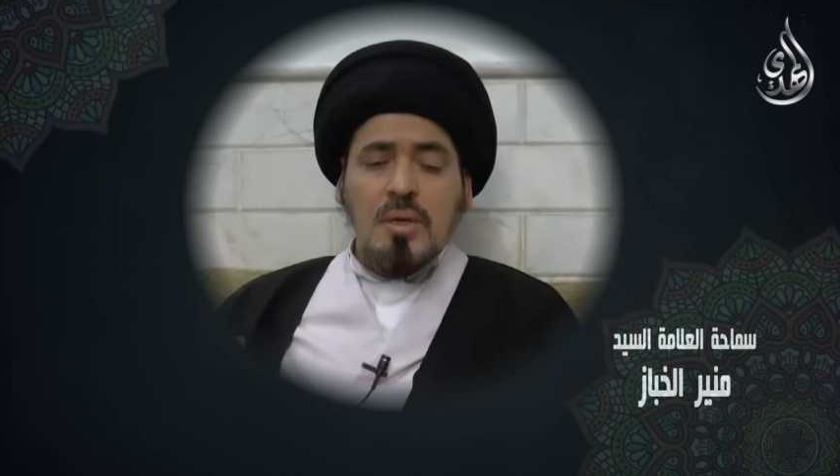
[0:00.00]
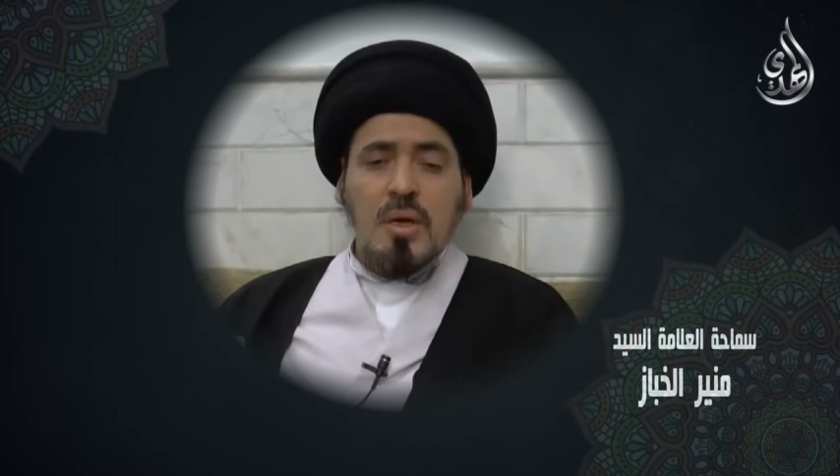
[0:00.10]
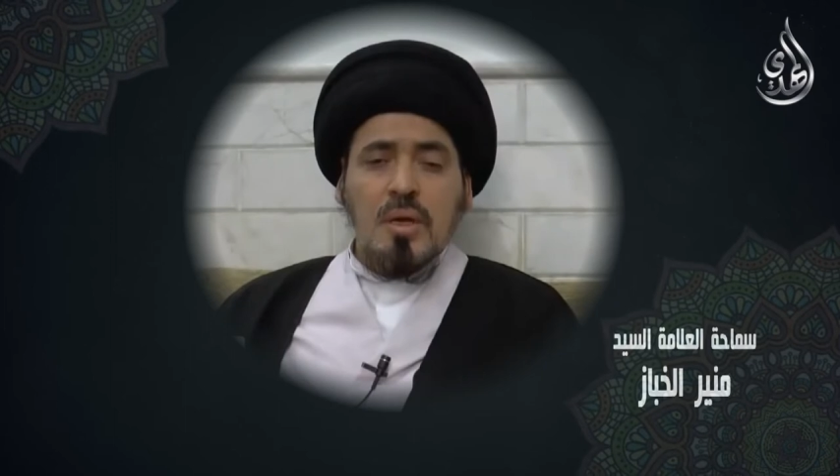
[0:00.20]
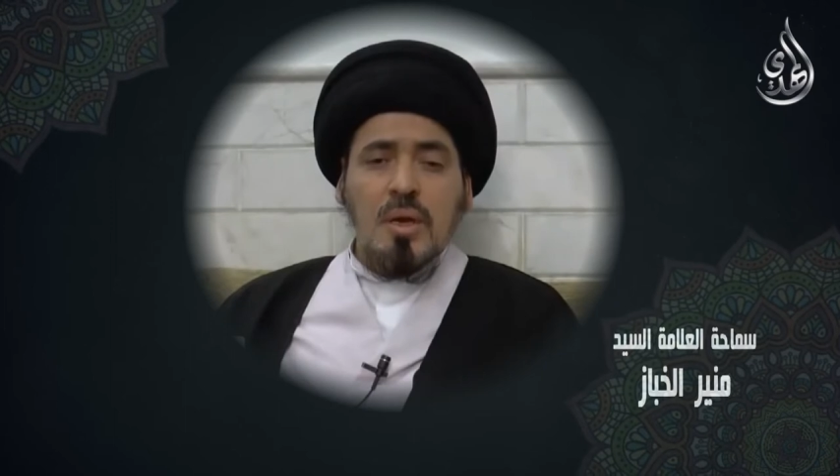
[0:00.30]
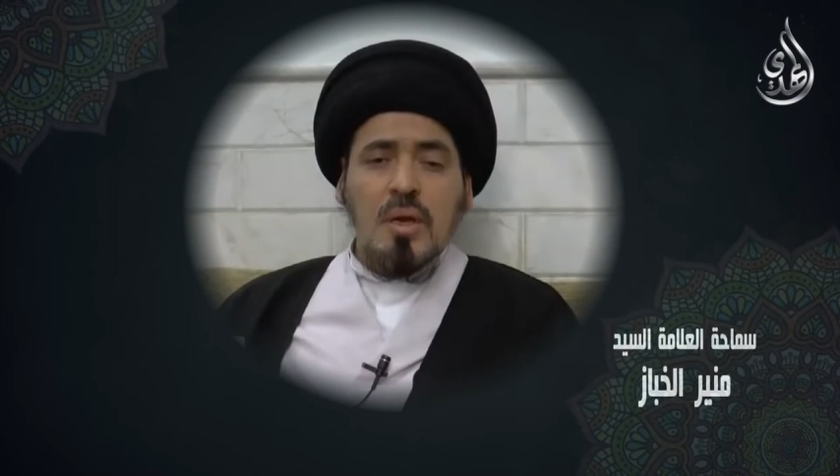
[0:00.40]

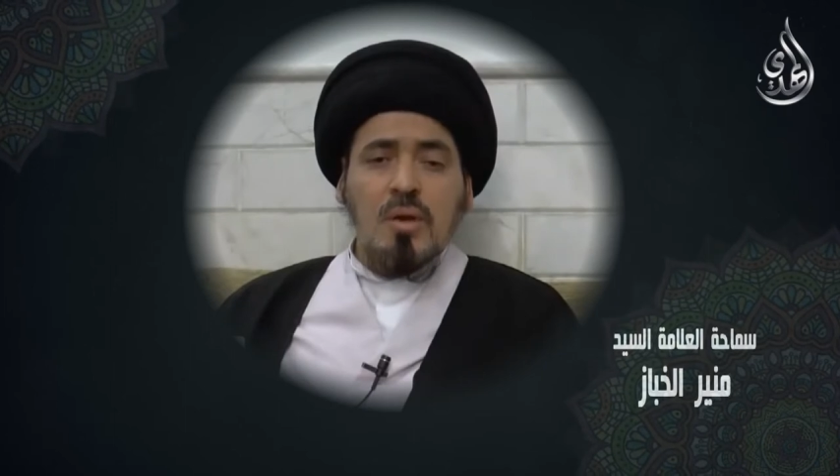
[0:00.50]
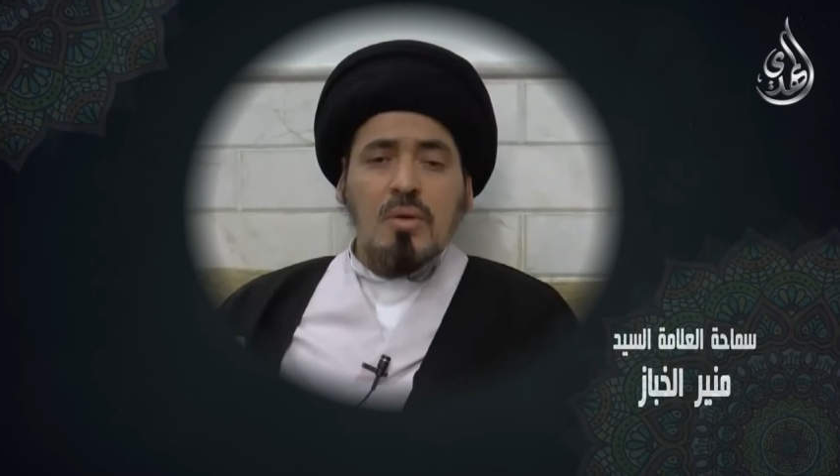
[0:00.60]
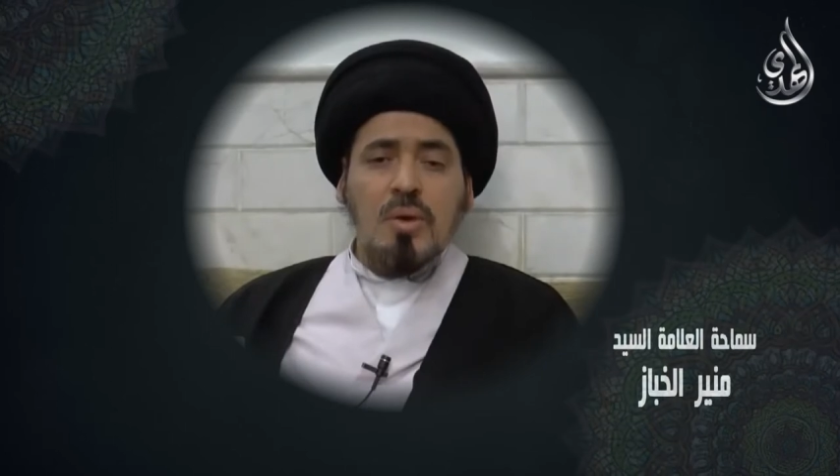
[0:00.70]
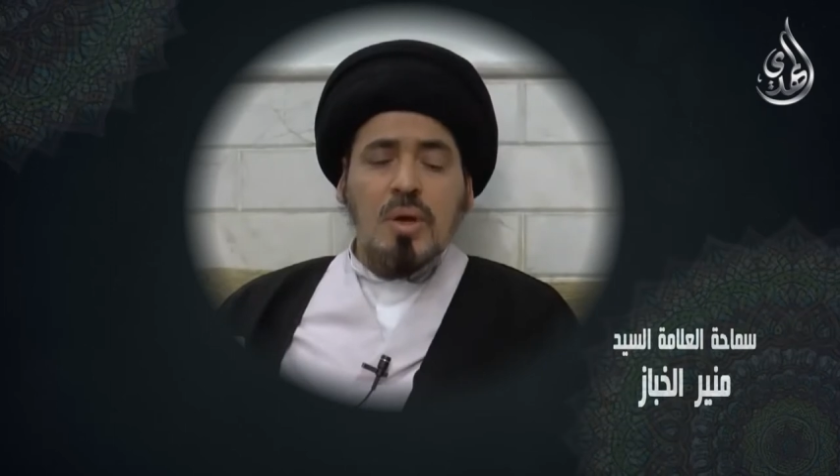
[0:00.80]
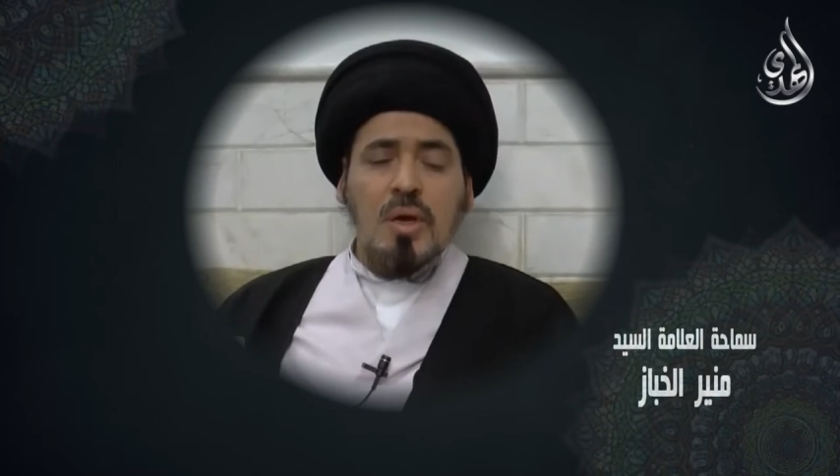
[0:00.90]
نقرا
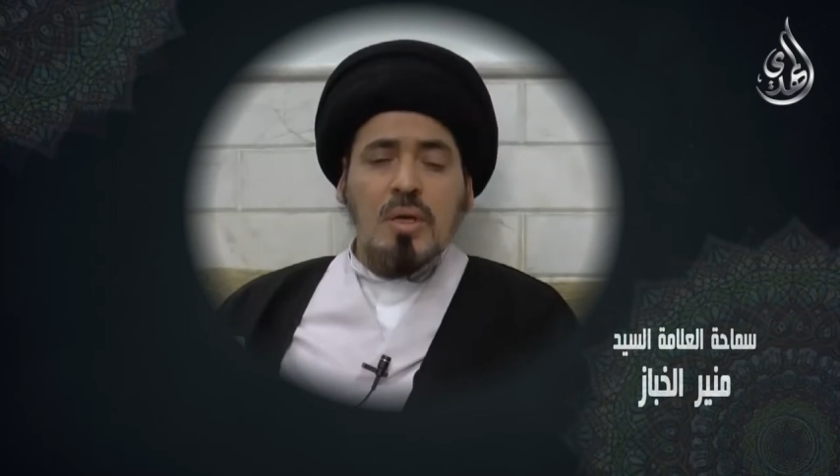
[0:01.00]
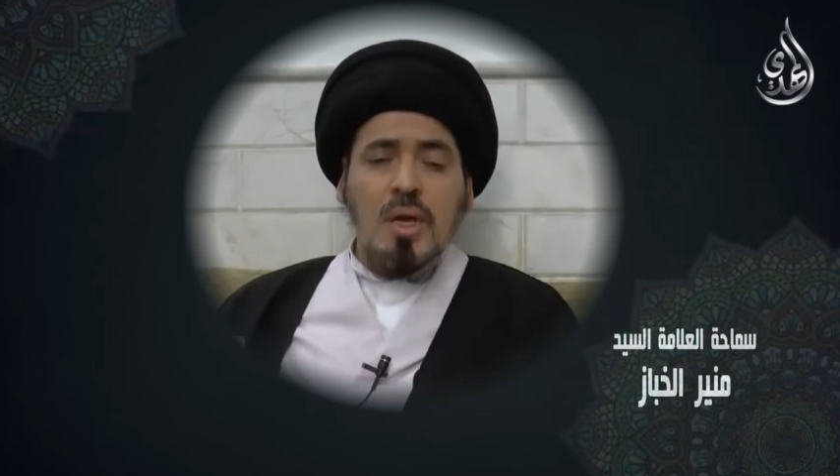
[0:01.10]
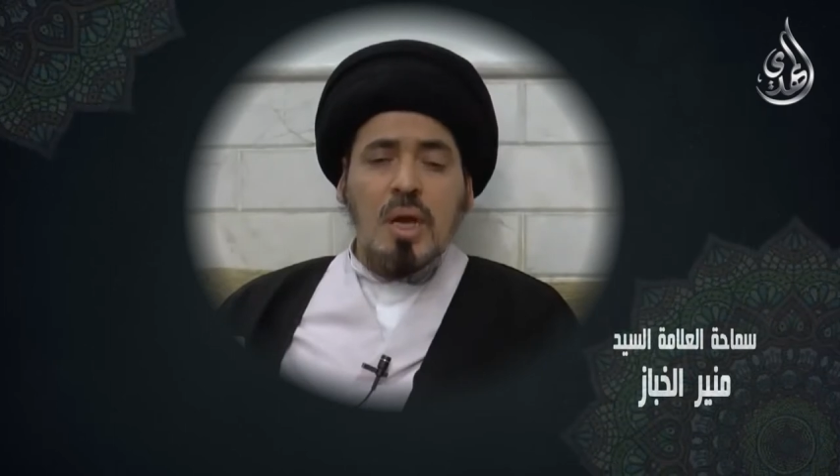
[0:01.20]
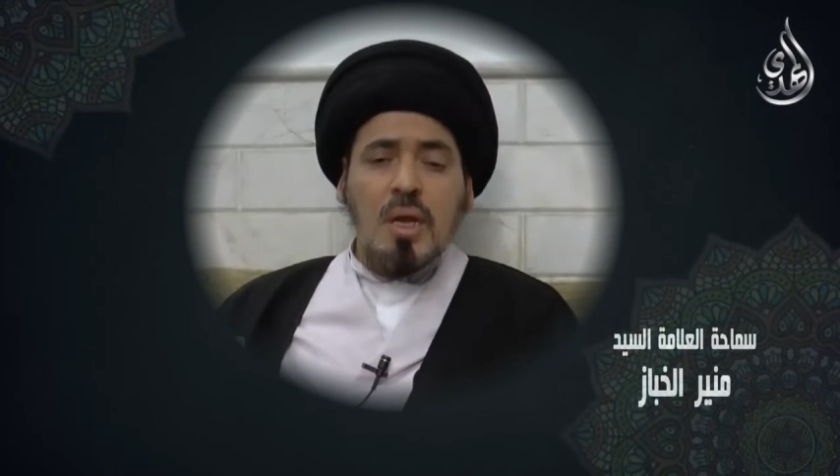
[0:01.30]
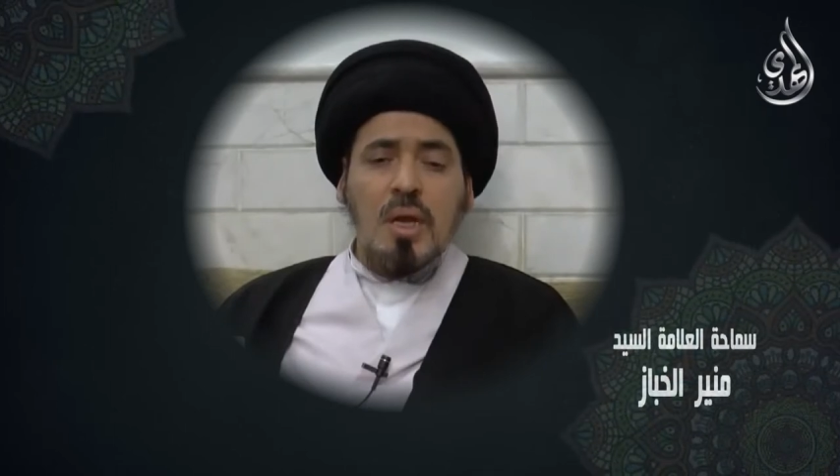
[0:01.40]
القران
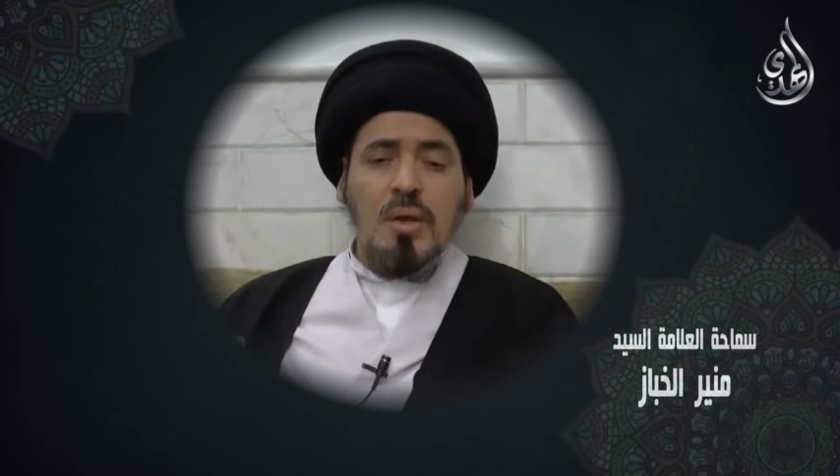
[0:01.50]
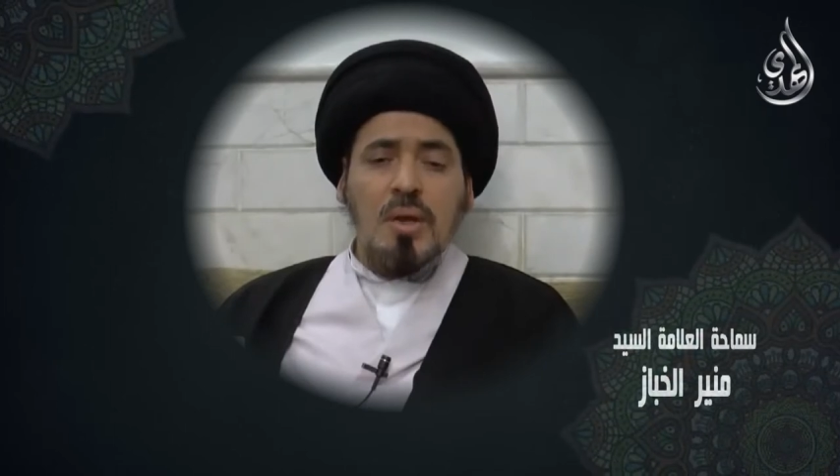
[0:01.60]
على